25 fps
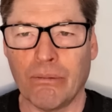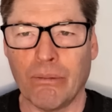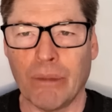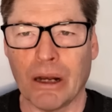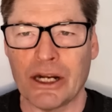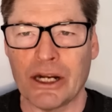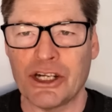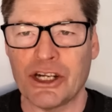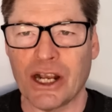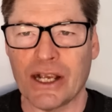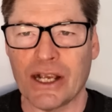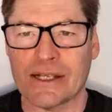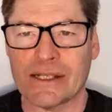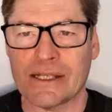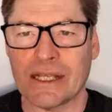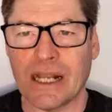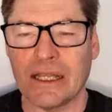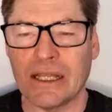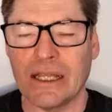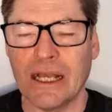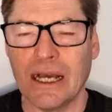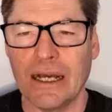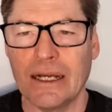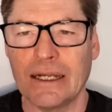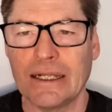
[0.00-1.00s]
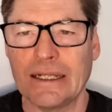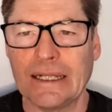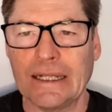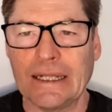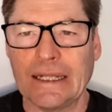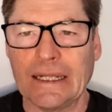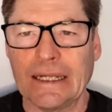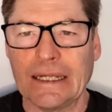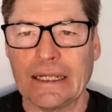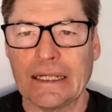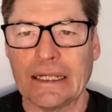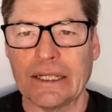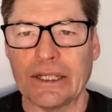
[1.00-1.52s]
большая страна,
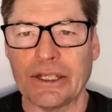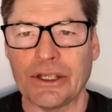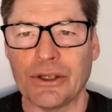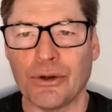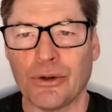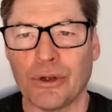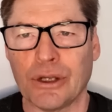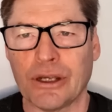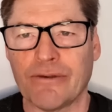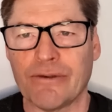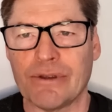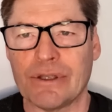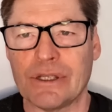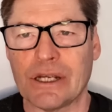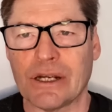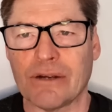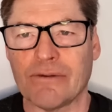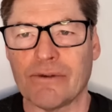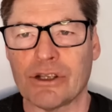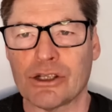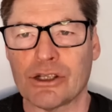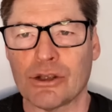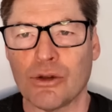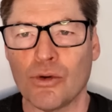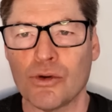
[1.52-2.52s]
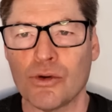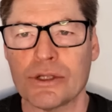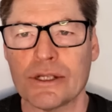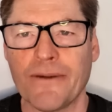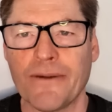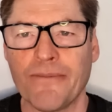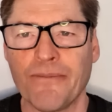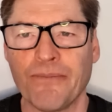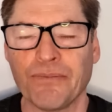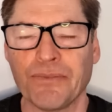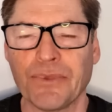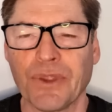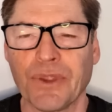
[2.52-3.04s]
ее ликвидировать
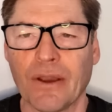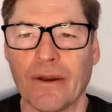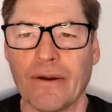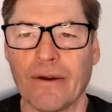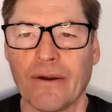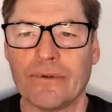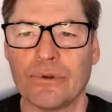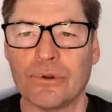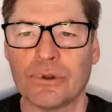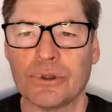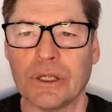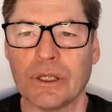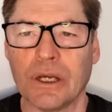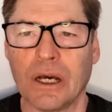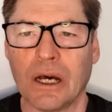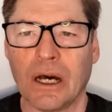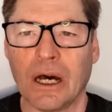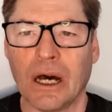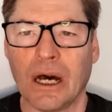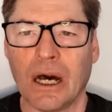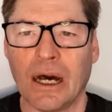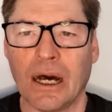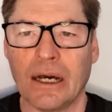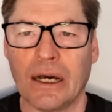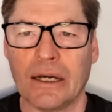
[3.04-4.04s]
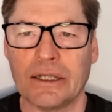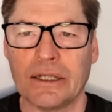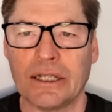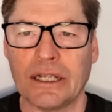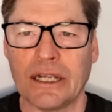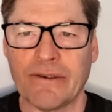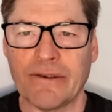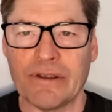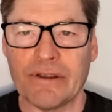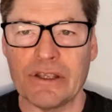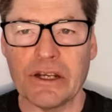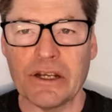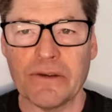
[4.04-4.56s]
сложно, вот, а
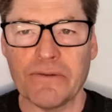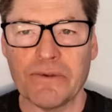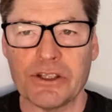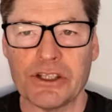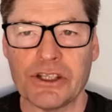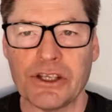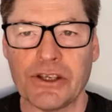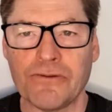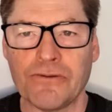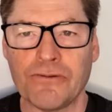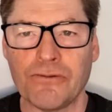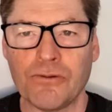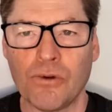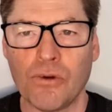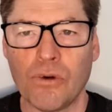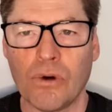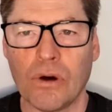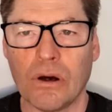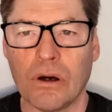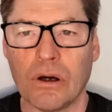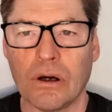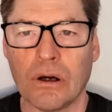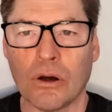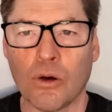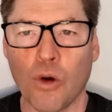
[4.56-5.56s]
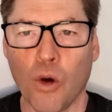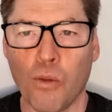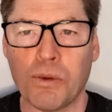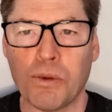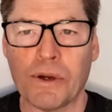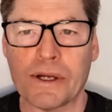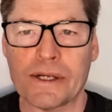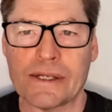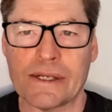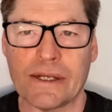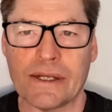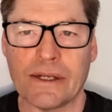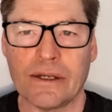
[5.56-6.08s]
ликвидировать его а,
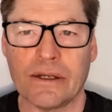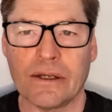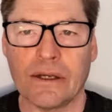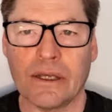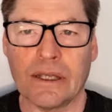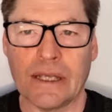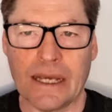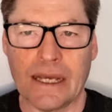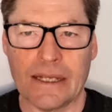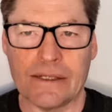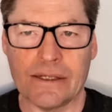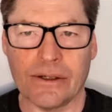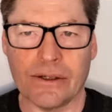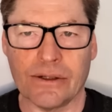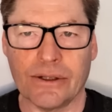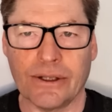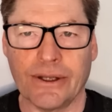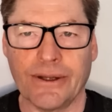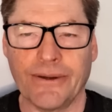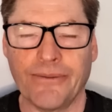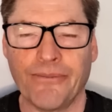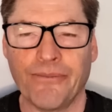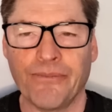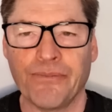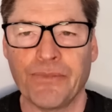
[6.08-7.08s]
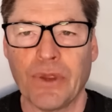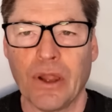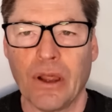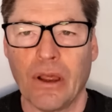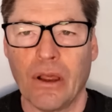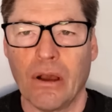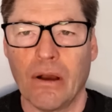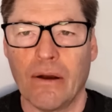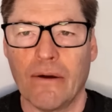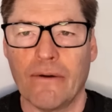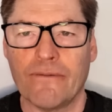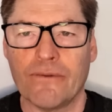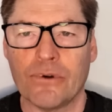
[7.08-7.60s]
комплексы ядерные.
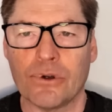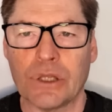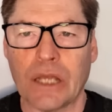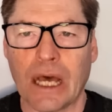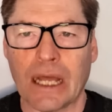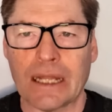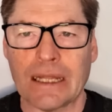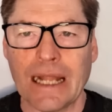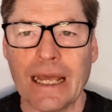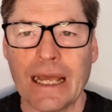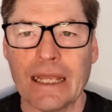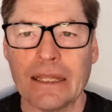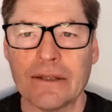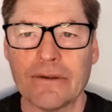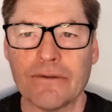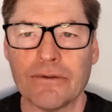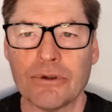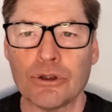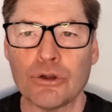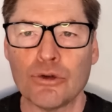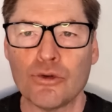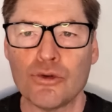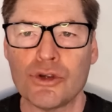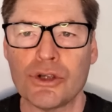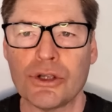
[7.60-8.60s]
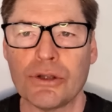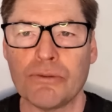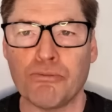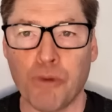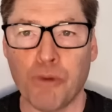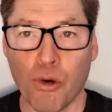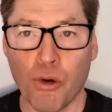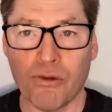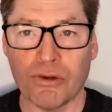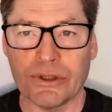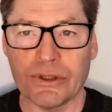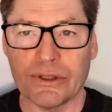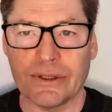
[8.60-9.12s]
Вот, а для этого нужен
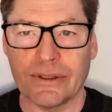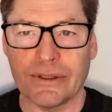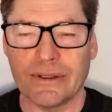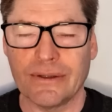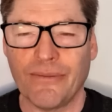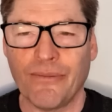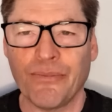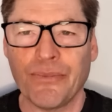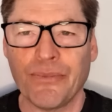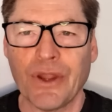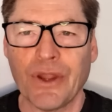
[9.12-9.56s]
повод.